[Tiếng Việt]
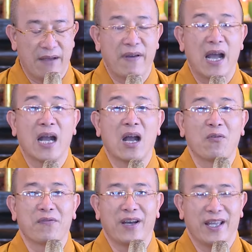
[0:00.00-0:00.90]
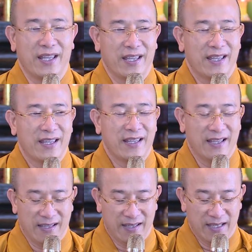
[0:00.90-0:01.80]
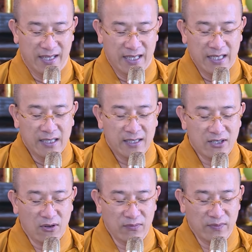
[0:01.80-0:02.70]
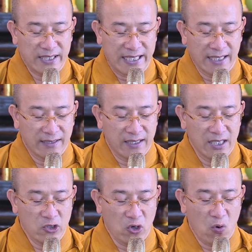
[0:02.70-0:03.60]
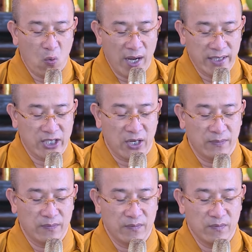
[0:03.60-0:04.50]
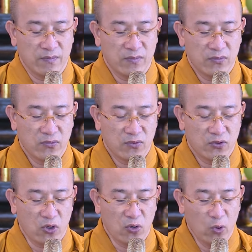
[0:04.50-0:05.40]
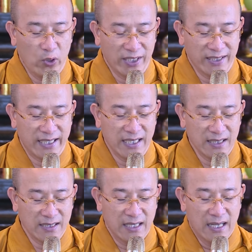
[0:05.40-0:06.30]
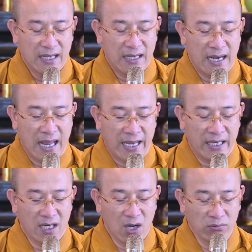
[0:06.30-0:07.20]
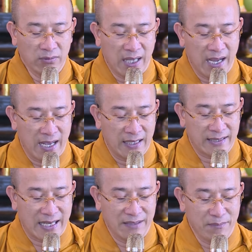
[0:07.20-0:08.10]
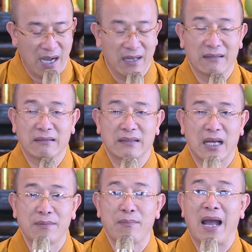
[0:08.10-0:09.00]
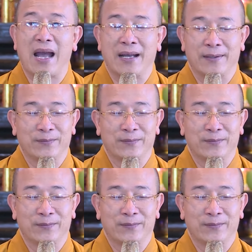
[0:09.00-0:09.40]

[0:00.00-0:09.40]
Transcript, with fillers: là vàng ngọc vậy. Song xét tới chỗ quan trọng, chỗ luyến tiếc lại không thể sánh bằng thân mạng."